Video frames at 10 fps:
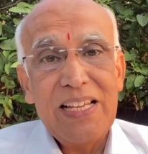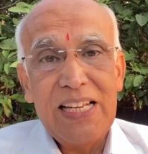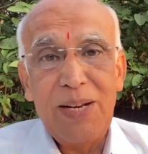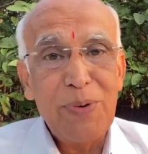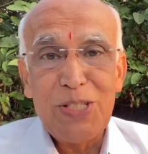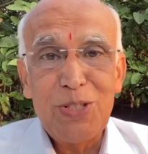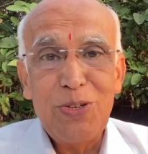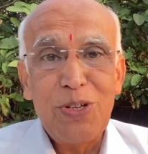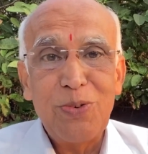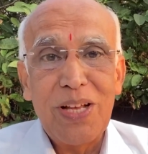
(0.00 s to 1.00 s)
ఇట్టి
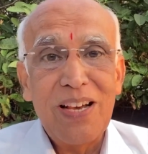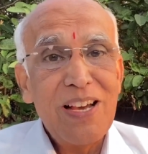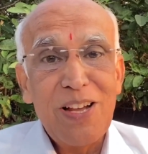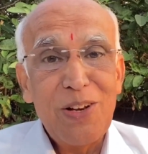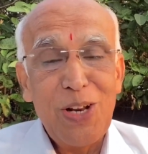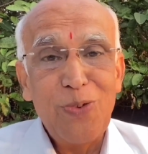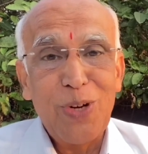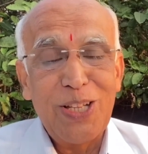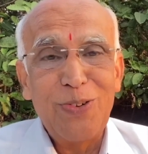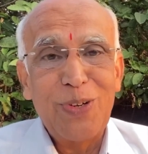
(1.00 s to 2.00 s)
పరిస్థితుల్లోనే కూడా నన్ను
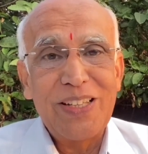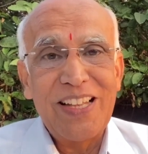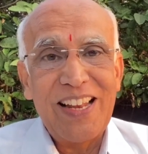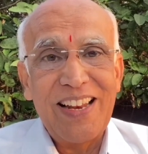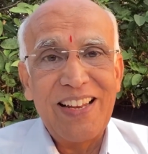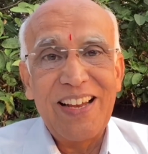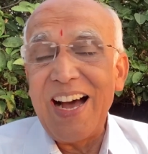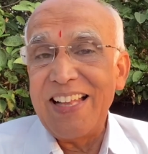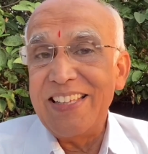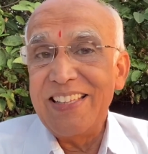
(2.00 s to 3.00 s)
వదలవు కదా నాన్న
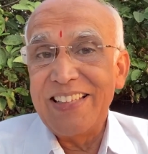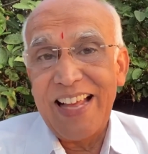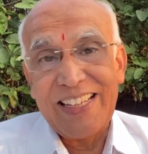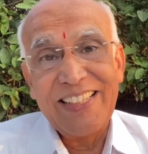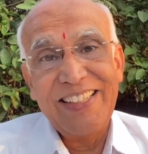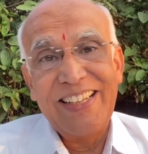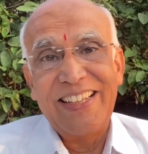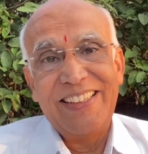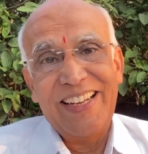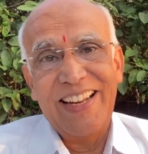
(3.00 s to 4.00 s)
అది దానికి
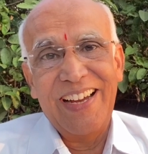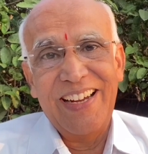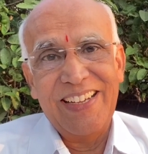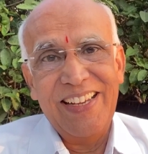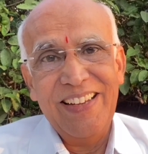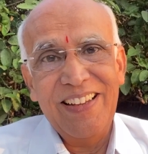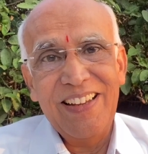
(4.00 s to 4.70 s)
దీనికి తేడా అంటే